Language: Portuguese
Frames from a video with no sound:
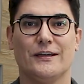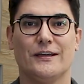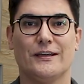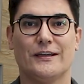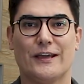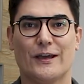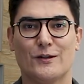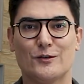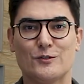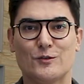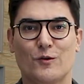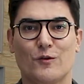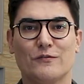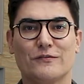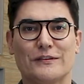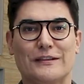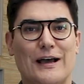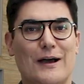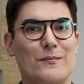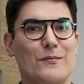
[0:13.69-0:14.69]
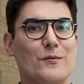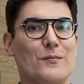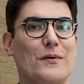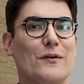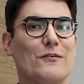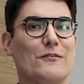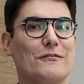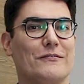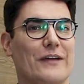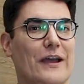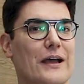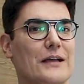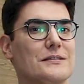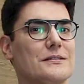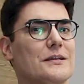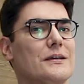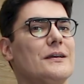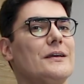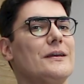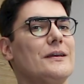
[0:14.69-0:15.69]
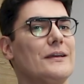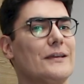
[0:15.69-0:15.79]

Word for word: e quero te convidar para uma conversa